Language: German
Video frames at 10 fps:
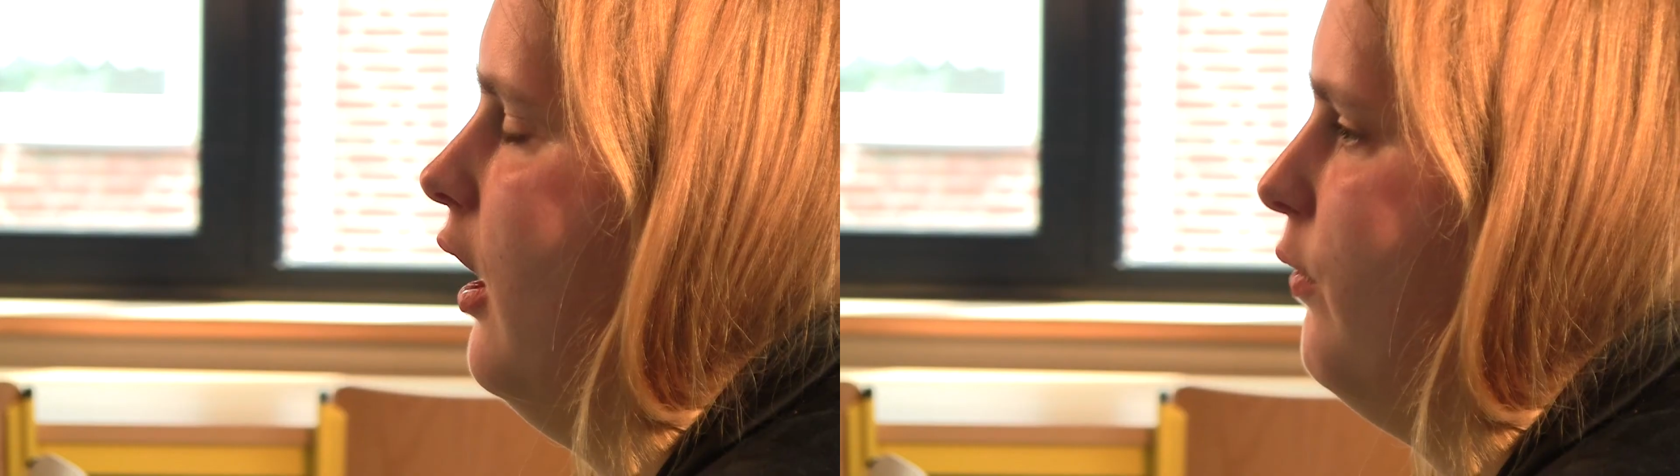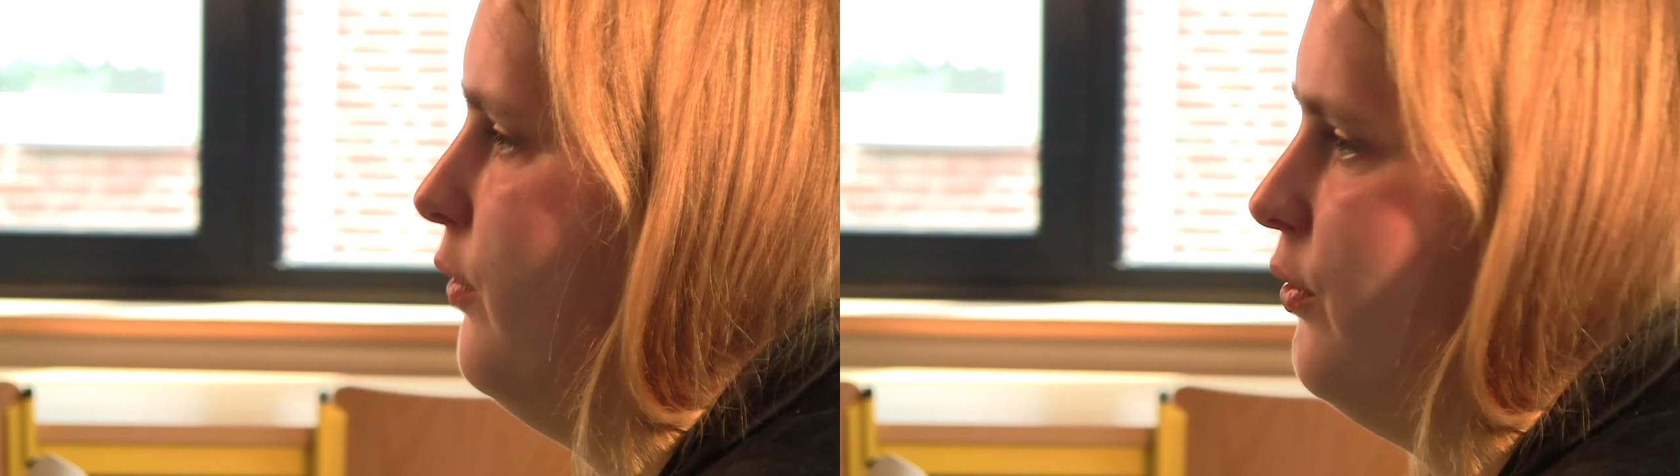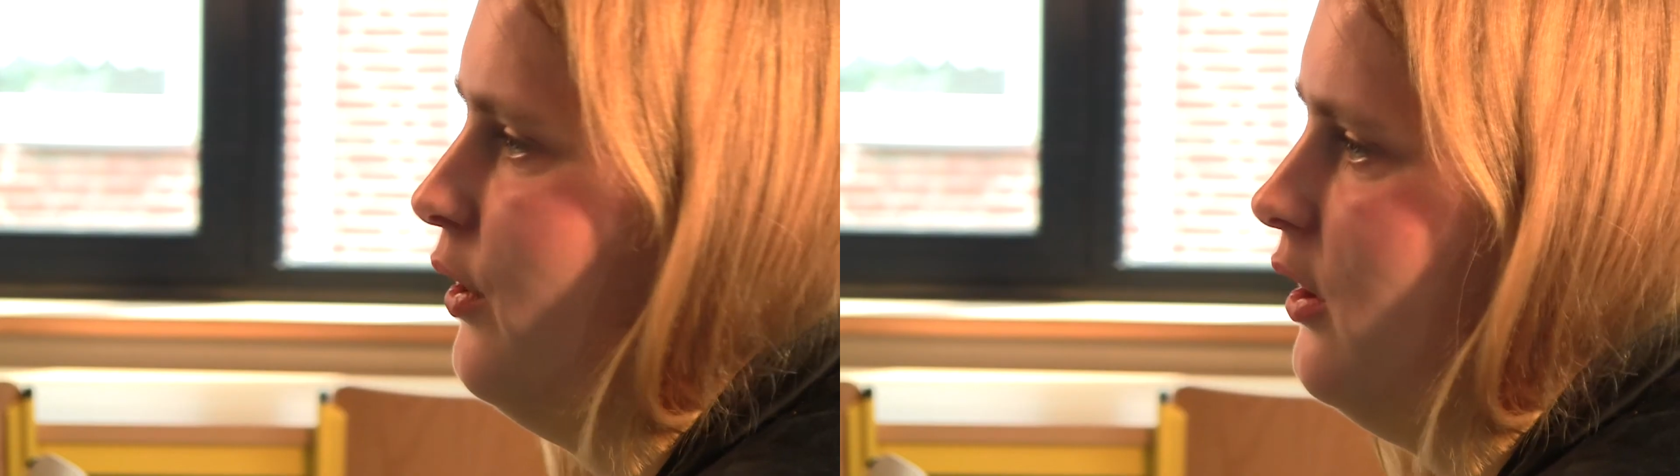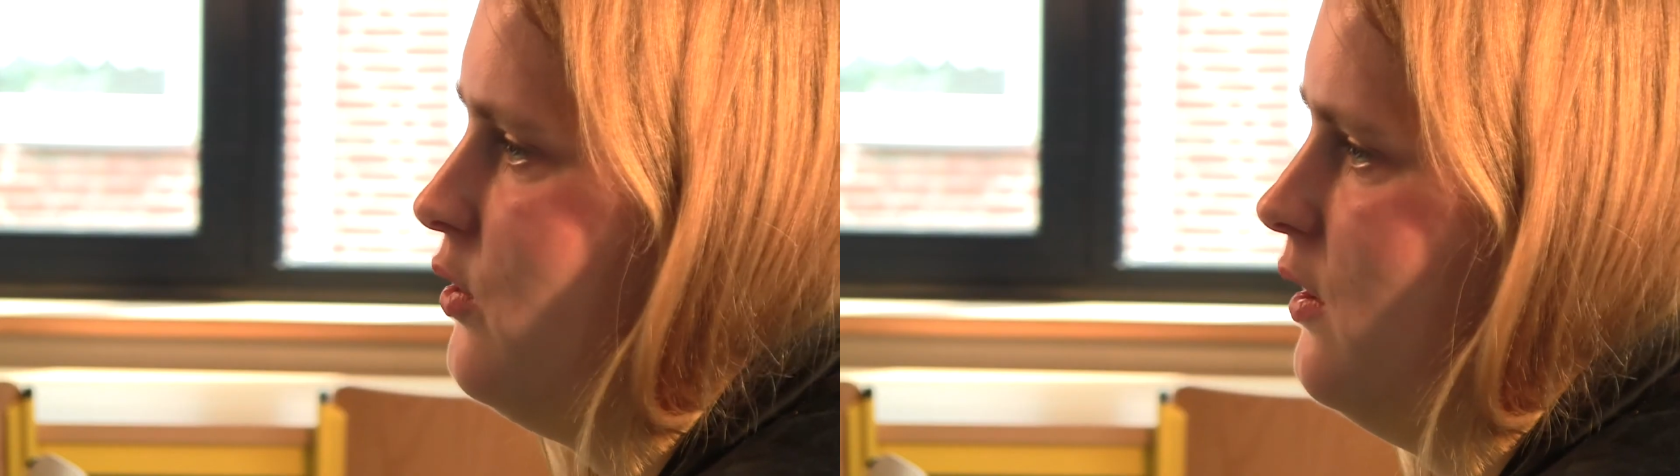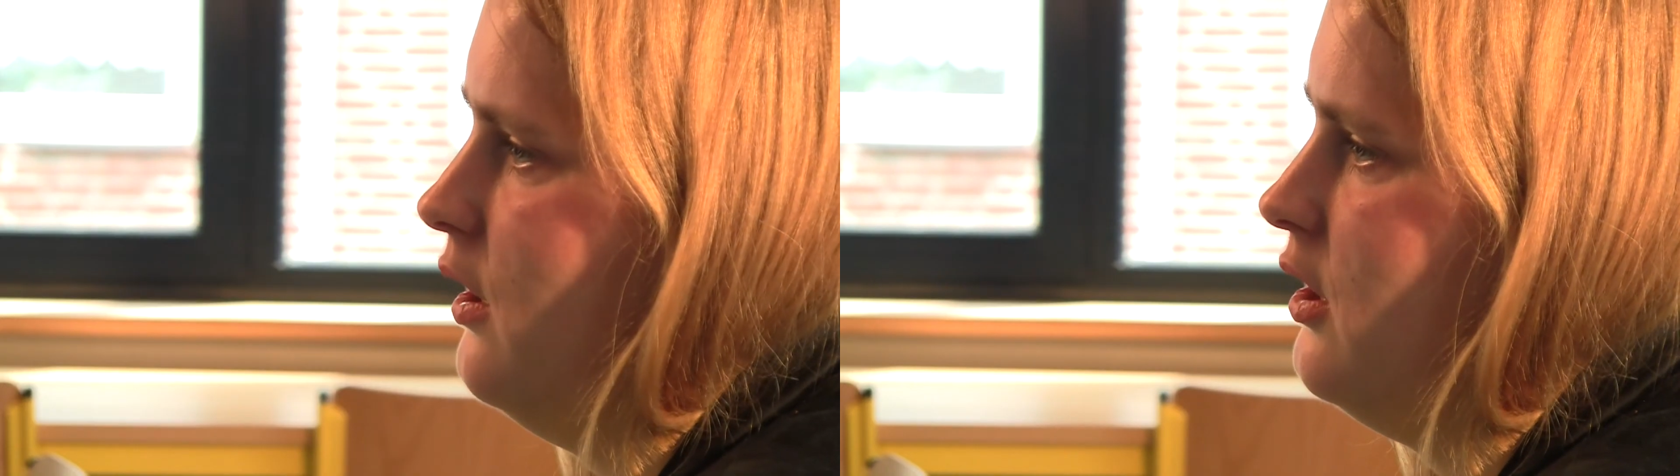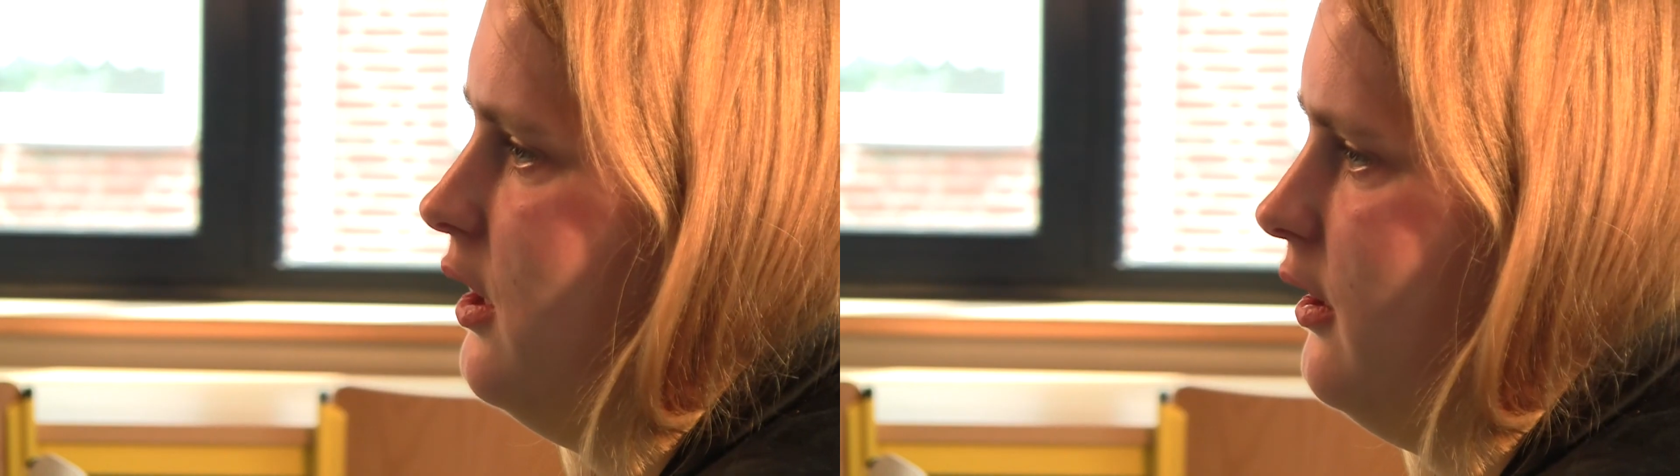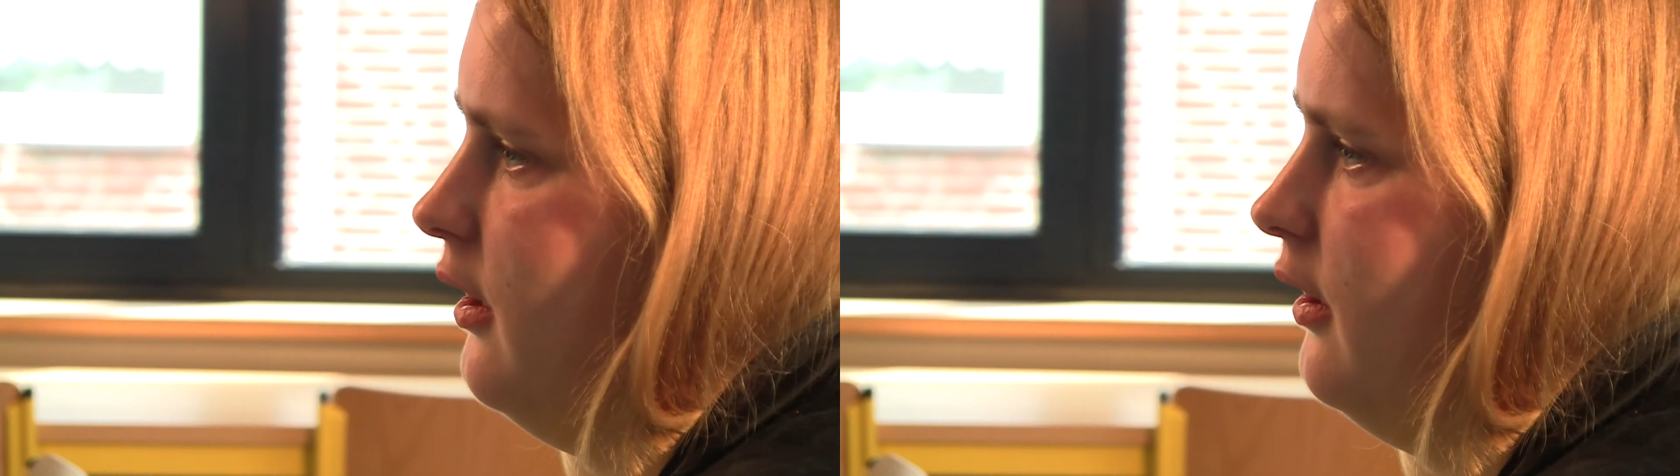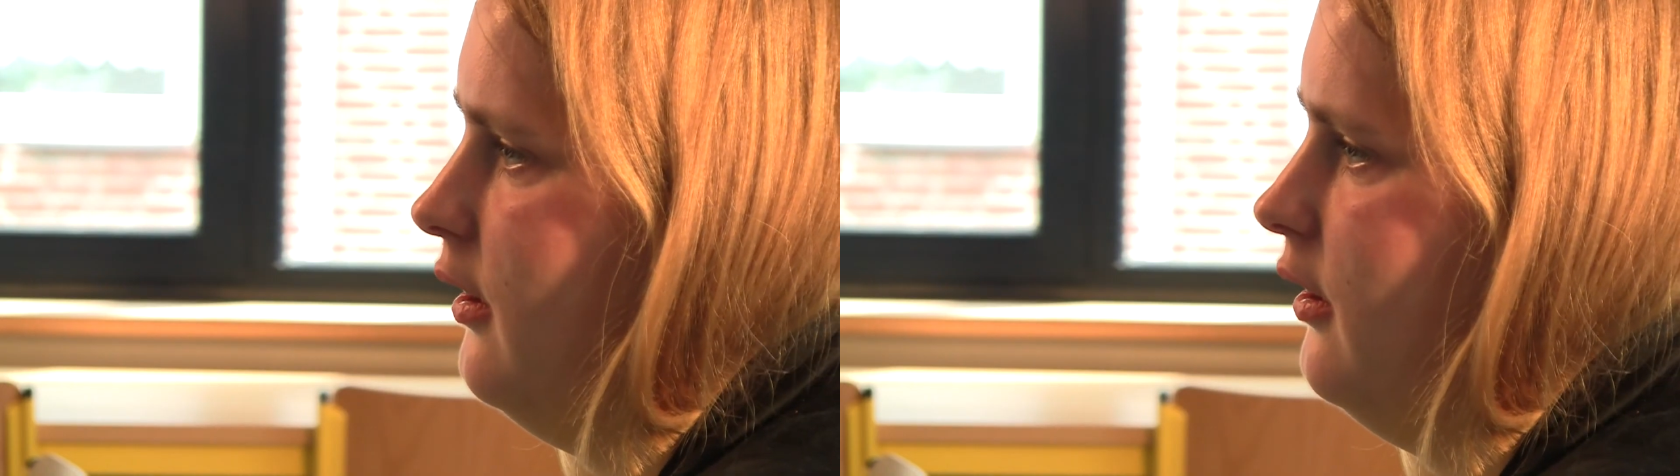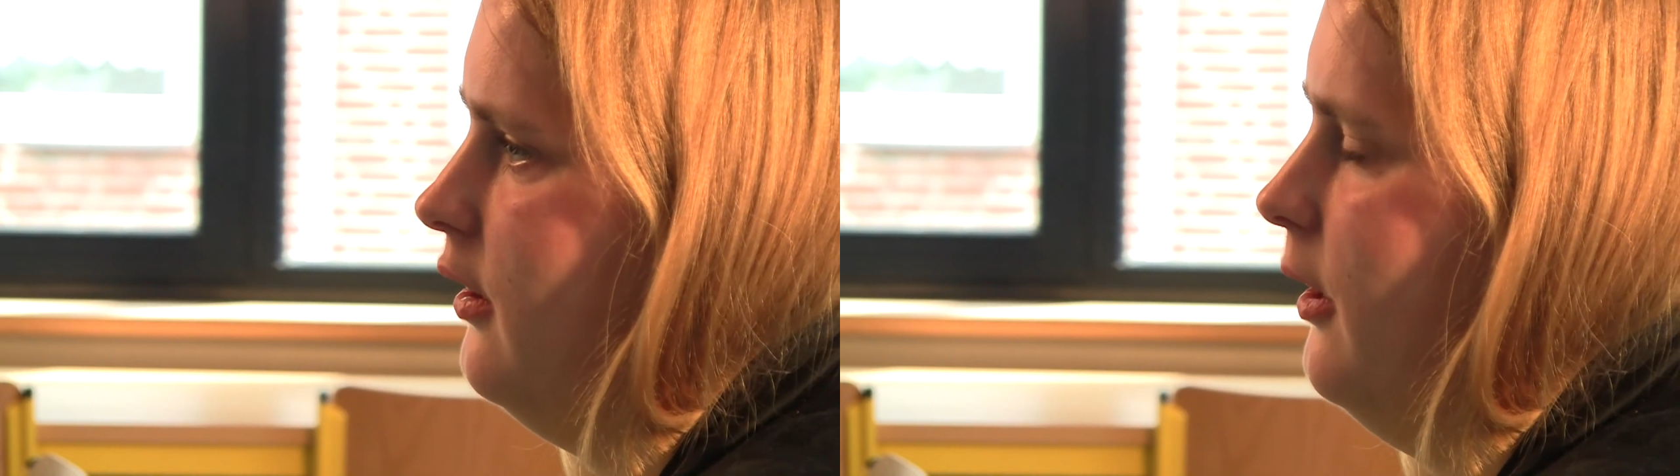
auf eine Förderschule geschickt hat.